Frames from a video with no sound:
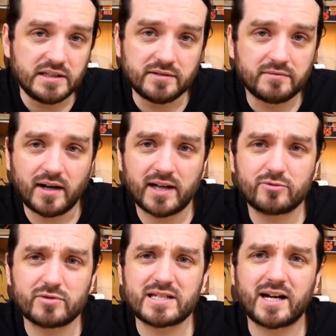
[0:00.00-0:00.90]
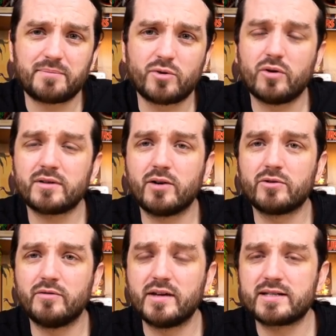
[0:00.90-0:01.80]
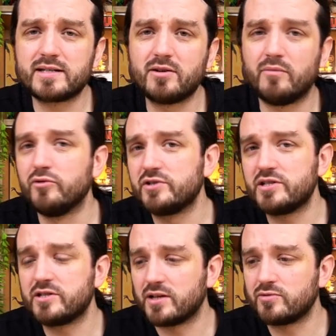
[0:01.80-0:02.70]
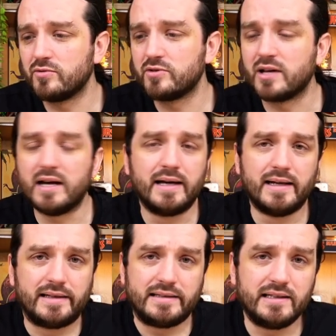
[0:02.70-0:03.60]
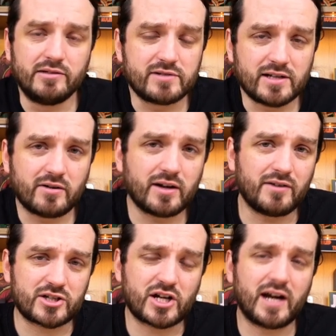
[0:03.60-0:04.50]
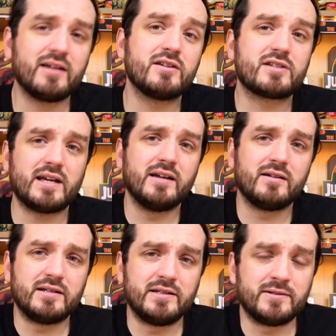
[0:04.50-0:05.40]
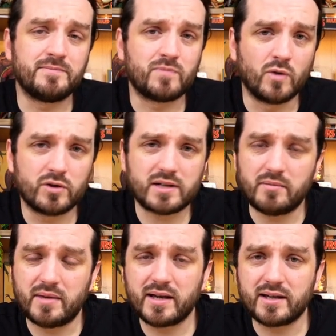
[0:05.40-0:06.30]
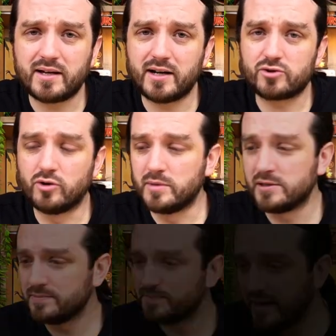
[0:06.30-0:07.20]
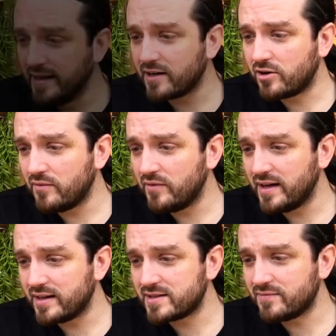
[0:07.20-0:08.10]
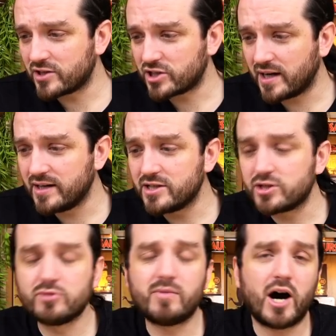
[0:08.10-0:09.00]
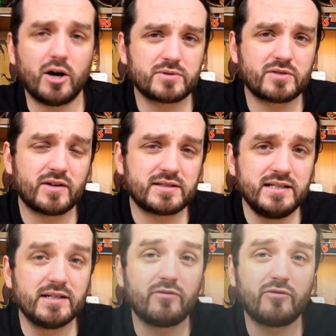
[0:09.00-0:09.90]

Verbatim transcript: die Atroceraptoren da unterwegs sind, obwohl sich natürlich die Dinosaurier wahrscheinlich eher in Nordamerika tummeln. Hier kommen wir jetzt wahrscheinlich zum Hauptquartier